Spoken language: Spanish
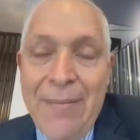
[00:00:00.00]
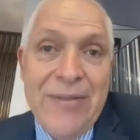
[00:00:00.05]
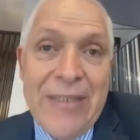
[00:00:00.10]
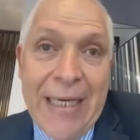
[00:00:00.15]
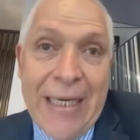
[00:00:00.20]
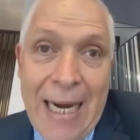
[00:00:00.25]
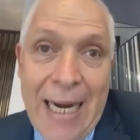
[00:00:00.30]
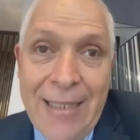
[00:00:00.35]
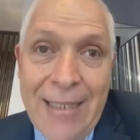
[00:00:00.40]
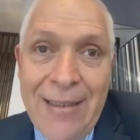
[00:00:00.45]

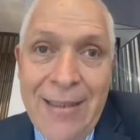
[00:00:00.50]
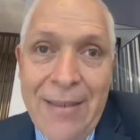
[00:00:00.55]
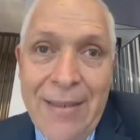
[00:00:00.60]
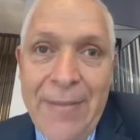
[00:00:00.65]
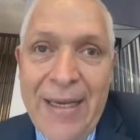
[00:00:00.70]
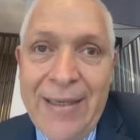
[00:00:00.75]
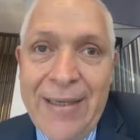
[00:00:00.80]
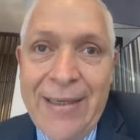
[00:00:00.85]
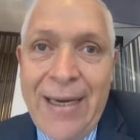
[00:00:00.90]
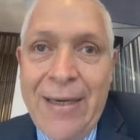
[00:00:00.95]
checarse,
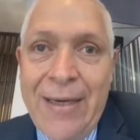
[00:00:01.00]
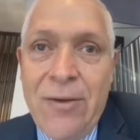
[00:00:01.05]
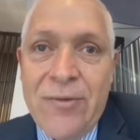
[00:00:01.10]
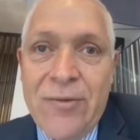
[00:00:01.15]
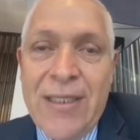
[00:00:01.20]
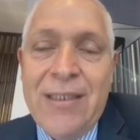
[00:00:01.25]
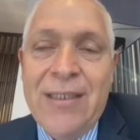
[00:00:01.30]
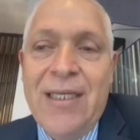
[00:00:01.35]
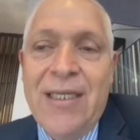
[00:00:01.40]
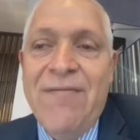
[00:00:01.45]
ver que no
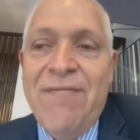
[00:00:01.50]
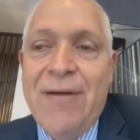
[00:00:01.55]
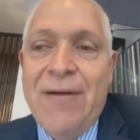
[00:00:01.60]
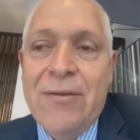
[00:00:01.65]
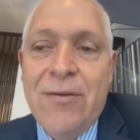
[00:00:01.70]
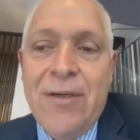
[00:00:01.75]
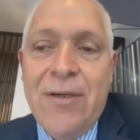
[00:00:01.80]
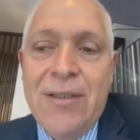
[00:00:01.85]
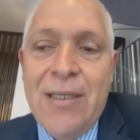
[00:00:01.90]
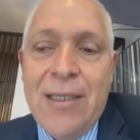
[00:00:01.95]
se tienen
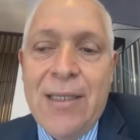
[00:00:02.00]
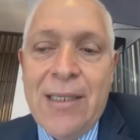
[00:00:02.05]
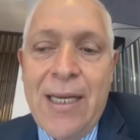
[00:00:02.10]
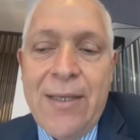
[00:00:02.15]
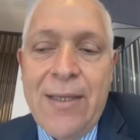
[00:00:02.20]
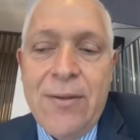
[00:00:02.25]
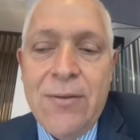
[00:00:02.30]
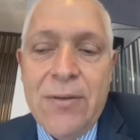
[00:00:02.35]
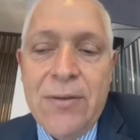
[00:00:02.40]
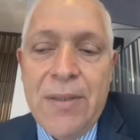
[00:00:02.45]
factores de
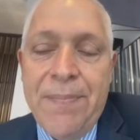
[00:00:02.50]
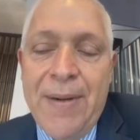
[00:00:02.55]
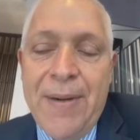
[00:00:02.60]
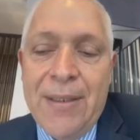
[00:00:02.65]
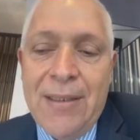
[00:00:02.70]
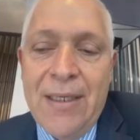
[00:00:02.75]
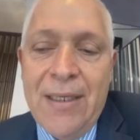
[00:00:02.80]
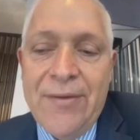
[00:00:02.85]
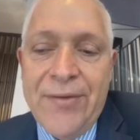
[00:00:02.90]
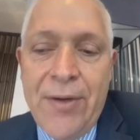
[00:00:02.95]
riesgo,
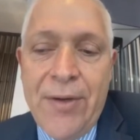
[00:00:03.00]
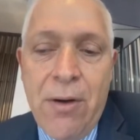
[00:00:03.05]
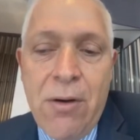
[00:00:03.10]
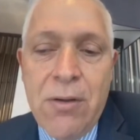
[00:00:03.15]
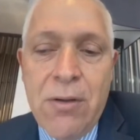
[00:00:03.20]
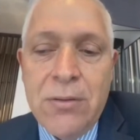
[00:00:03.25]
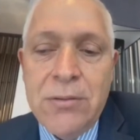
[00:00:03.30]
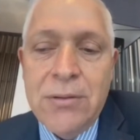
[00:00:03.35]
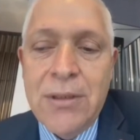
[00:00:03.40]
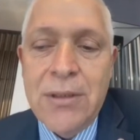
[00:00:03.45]

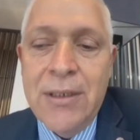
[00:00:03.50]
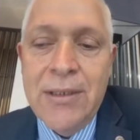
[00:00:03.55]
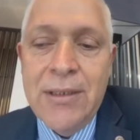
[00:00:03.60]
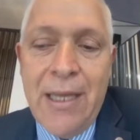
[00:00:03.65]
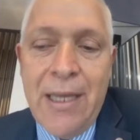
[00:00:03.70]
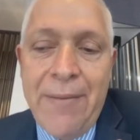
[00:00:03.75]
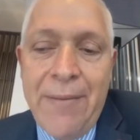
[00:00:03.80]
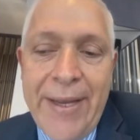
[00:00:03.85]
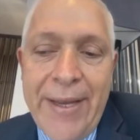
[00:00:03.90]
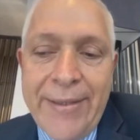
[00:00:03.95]
hipertensión,
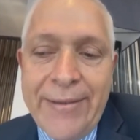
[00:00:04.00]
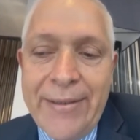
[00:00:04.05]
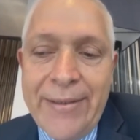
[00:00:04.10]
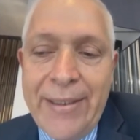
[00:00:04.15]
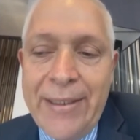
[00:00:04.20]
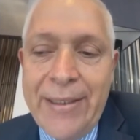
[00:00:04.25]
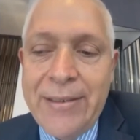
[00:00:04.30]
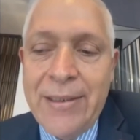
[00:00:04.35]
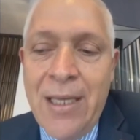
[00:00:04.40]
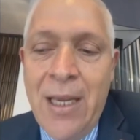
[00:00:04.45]

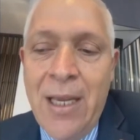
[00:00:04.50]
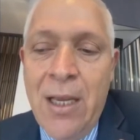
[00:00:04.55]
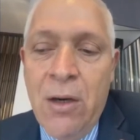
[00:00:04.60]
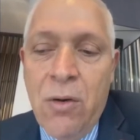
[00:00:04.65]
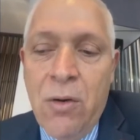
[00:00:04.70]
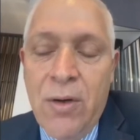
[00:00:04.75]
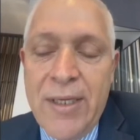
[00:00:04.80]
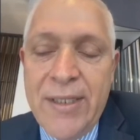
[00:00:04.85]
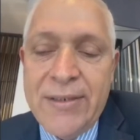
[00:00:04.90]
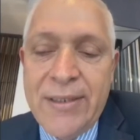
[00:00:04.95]
diabetes,
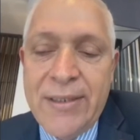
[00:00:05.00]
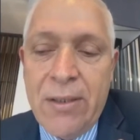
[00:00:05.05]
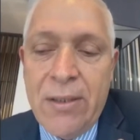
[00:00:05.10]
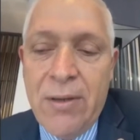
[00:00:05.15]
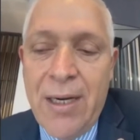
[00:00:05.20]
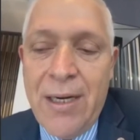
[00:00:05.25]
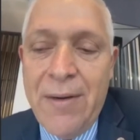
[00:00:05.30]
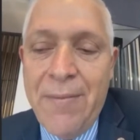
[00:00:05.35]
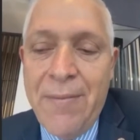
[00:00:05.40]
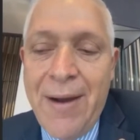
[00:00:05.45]

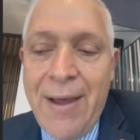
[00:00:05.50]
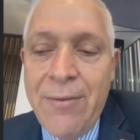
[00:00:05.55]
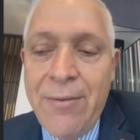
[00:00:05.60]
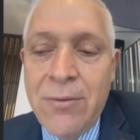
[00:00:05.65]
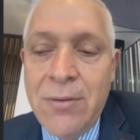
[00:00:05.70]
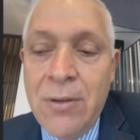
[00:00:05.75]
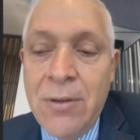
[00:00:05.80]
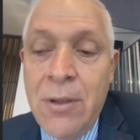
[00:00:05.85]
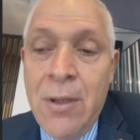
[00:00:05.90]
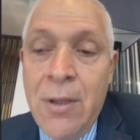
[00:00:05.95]
colesterol elevado,